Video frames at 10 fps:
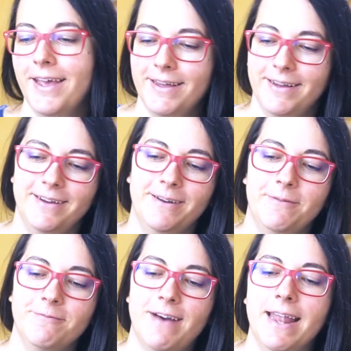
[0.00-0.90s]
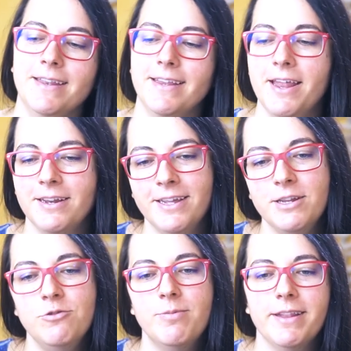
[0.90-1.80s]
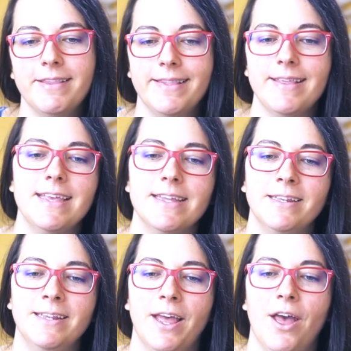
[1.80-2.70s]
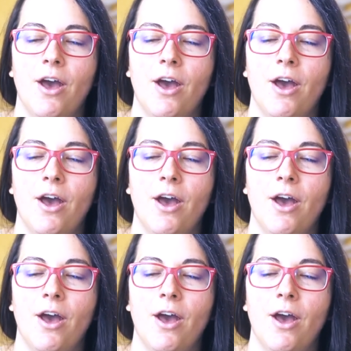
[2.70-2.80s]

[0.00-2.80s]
äh, wandern, hinüberziehen.